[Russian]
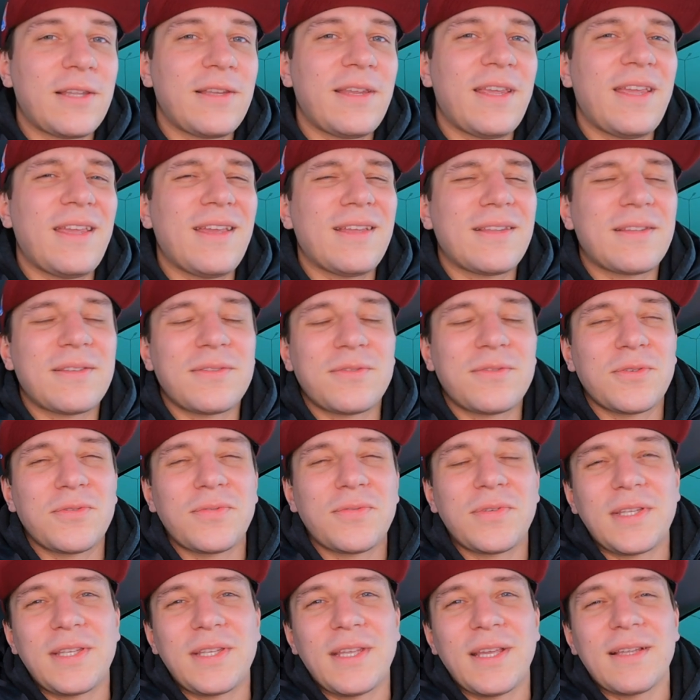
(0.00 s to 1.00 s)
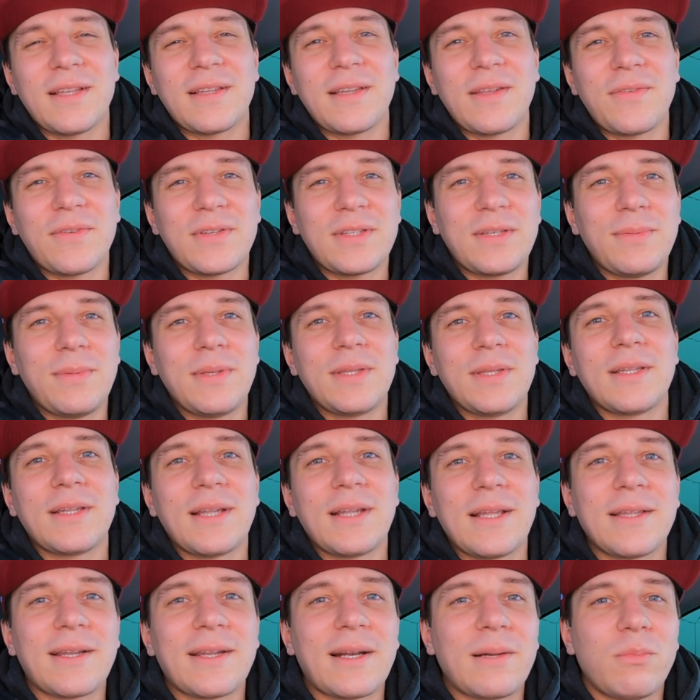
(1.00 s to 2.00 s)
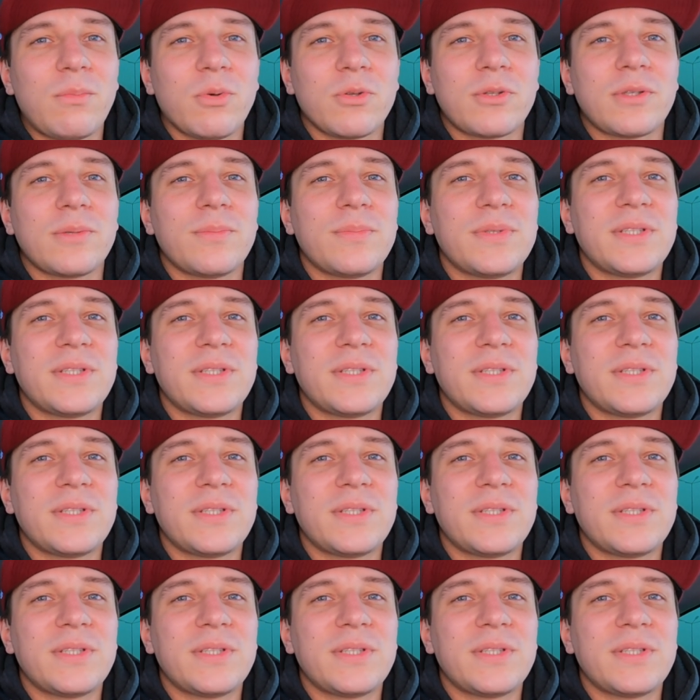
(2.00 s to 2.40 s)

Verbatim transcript: нет, это все фигня, нафиг тебе это надо, работай,